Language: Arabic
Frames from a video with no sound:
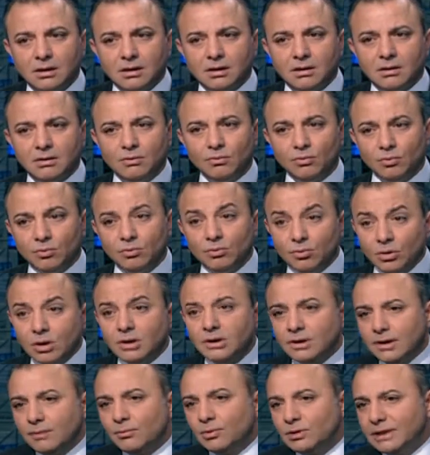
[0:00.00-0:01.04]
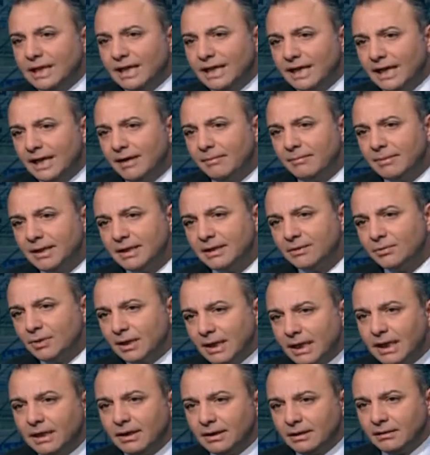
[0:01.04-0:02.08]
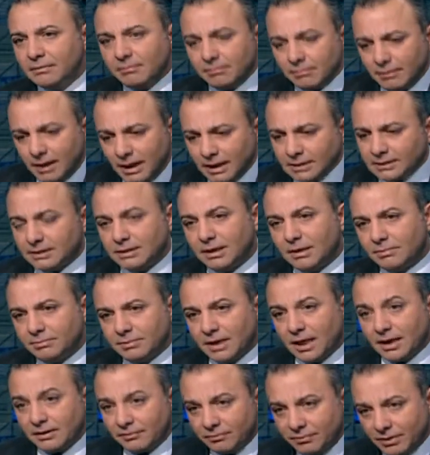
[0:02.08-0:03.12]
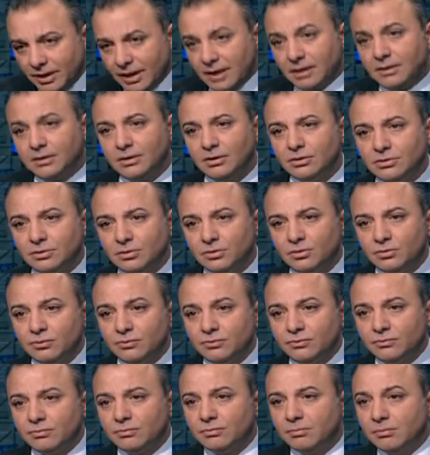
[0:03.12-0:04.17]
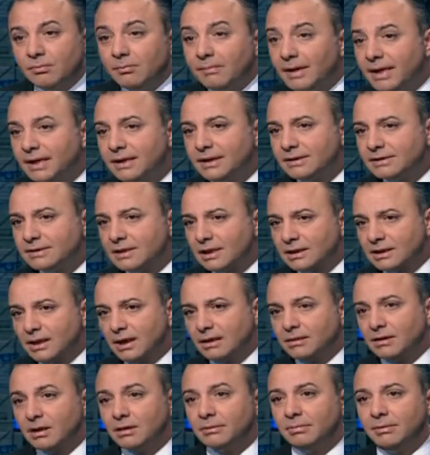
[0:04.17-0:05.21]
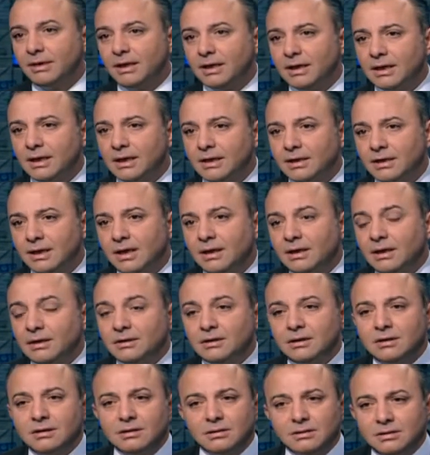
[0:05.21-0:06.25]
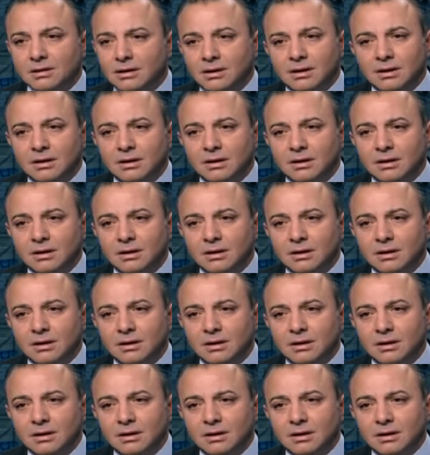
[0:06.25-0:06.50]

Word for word: نعم وخطه متكامله ولكن نعم. حضرتك تعرف في هذه الظروف من يستطيع تطبيق هكذا خطه